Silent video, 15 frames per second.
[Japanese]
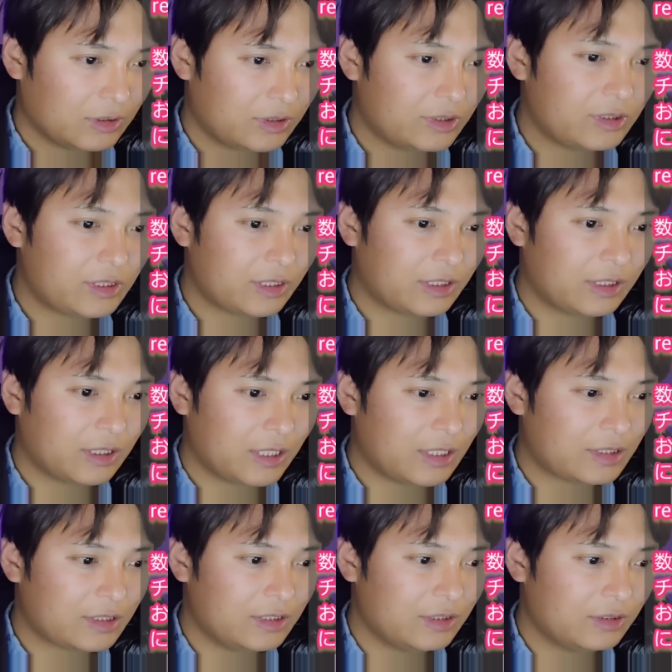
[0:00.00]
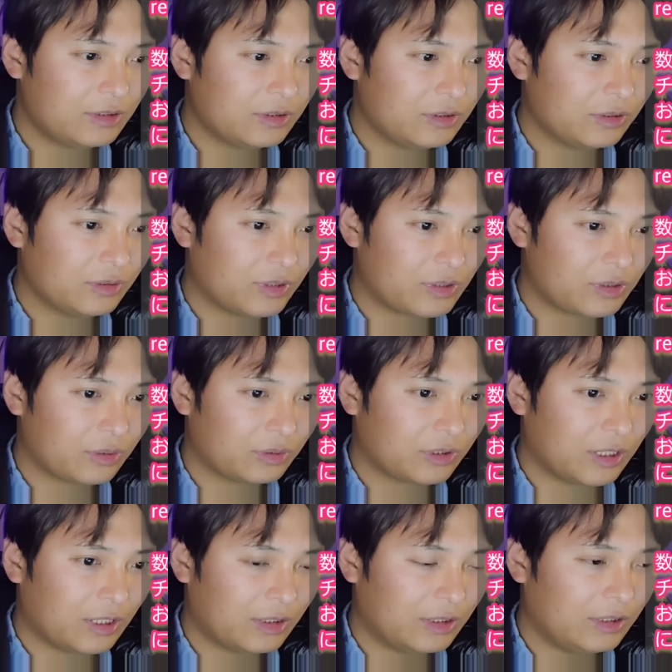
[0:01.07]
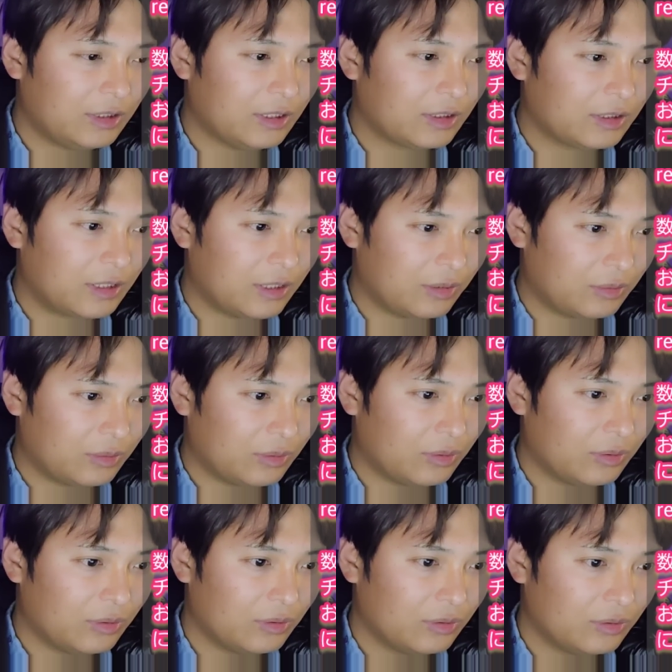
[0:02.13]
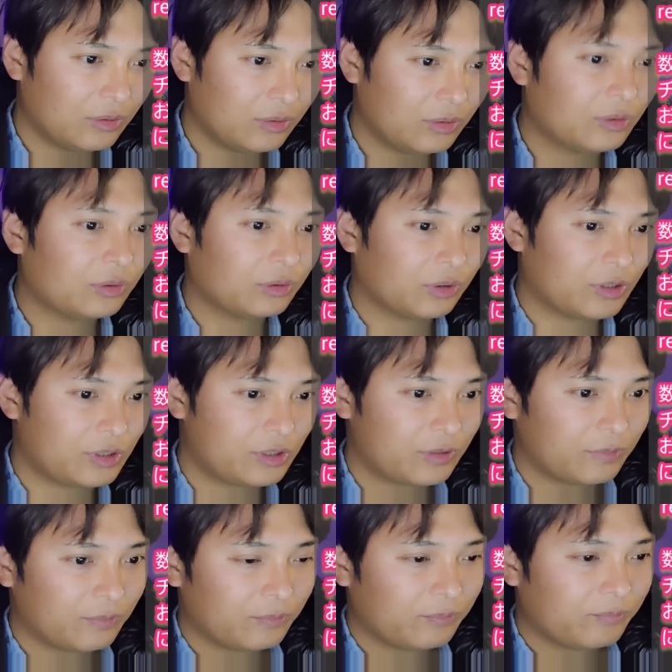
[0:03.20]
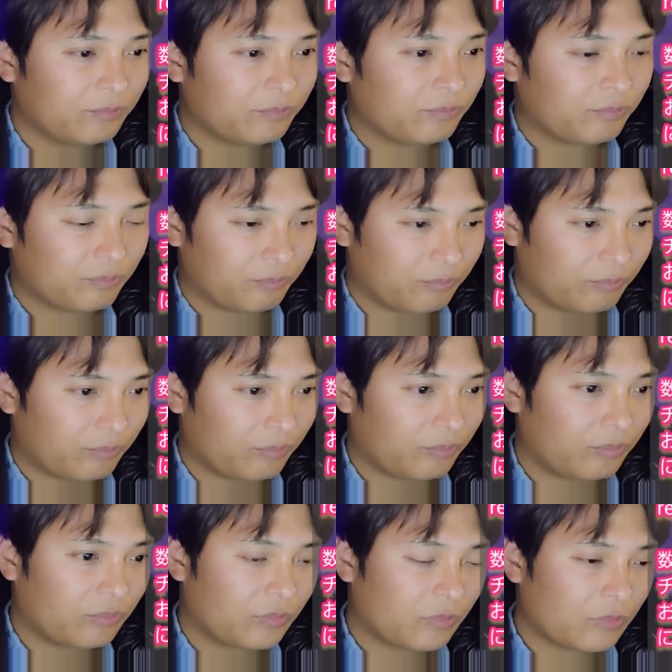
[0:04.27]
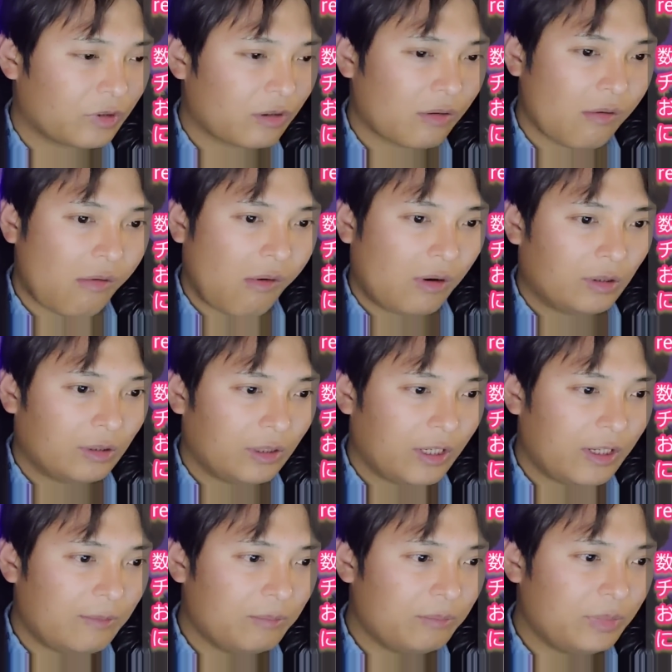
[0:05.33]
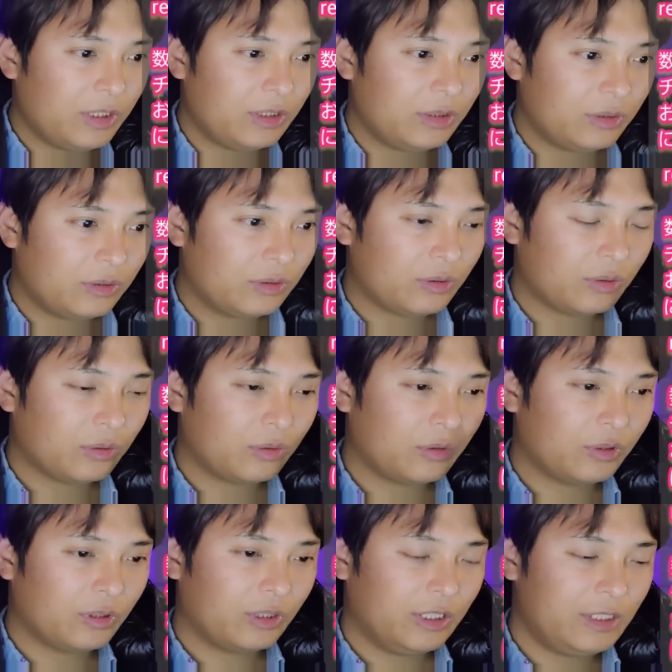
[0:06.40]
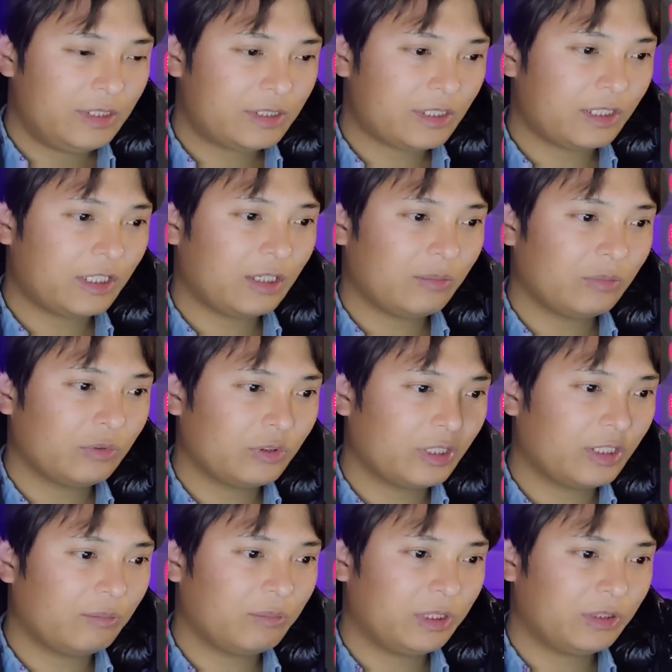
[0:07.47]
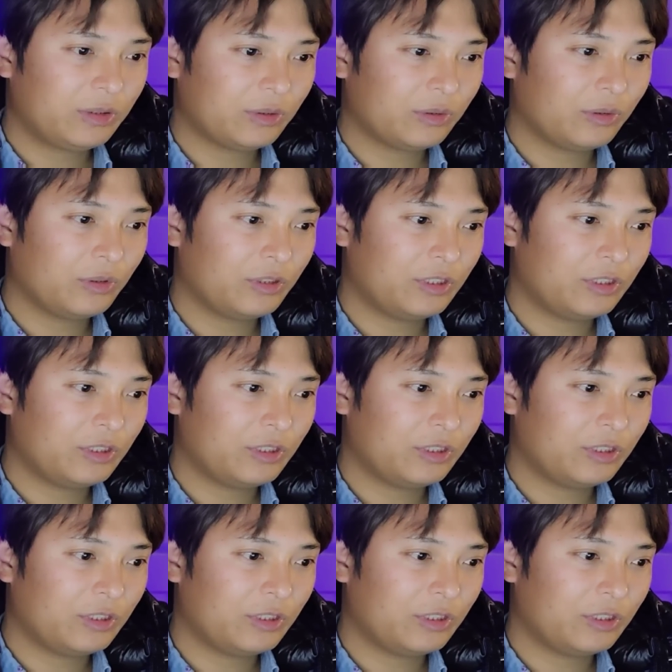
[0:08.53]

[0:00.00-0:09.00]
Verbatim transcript: 追跡がしにくいような状態になっているということです。うん。レンビッットコイン、イーサリアムをレンビットコイ